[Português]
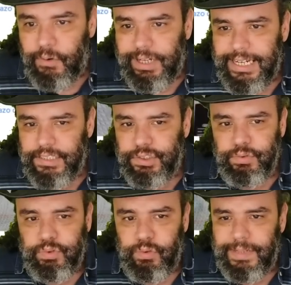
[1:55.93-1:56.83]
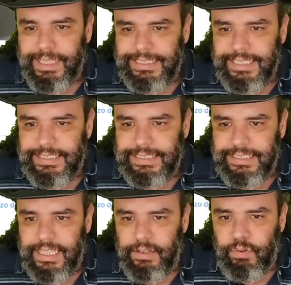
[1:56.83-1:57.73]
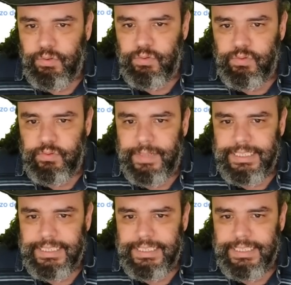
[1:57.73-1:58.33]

o cara juntou Master System 1,